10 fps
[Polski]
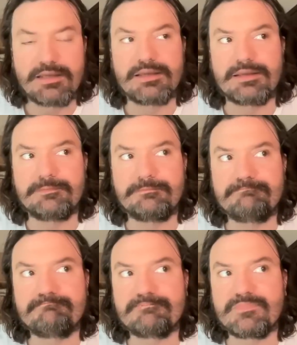E,
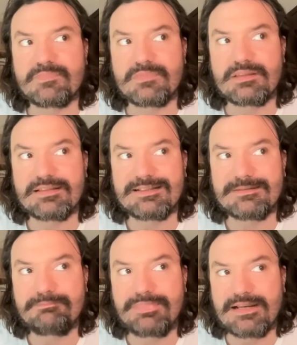
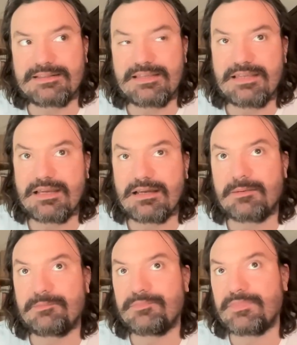
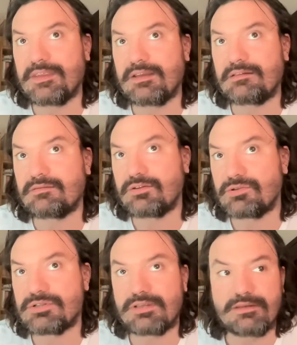praktyka,
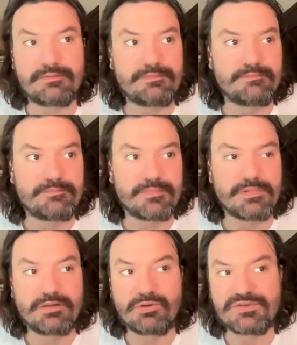to, że
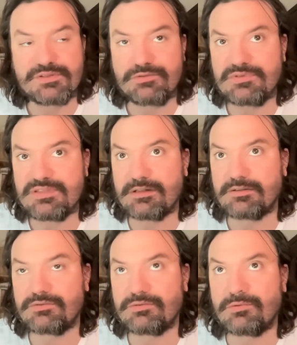konstytucja,
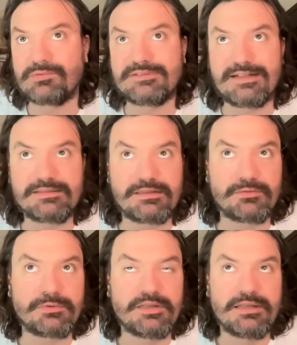którą
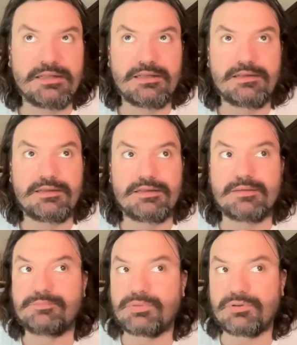nadał
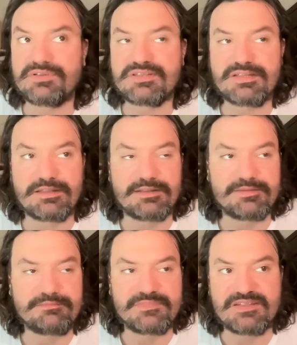e, Polsce
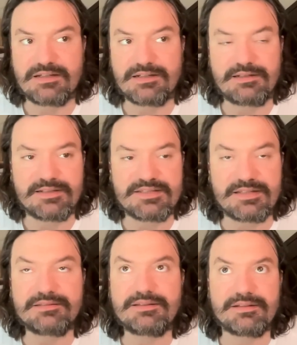car
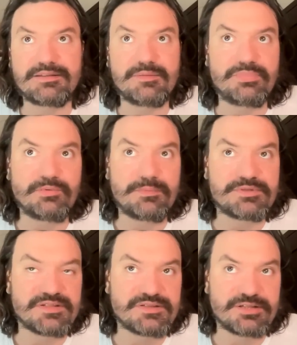Aleksander, nie była
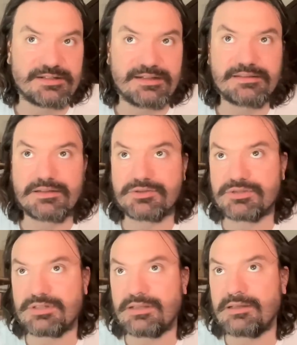przestrzegana,
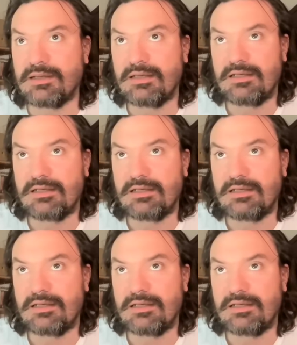że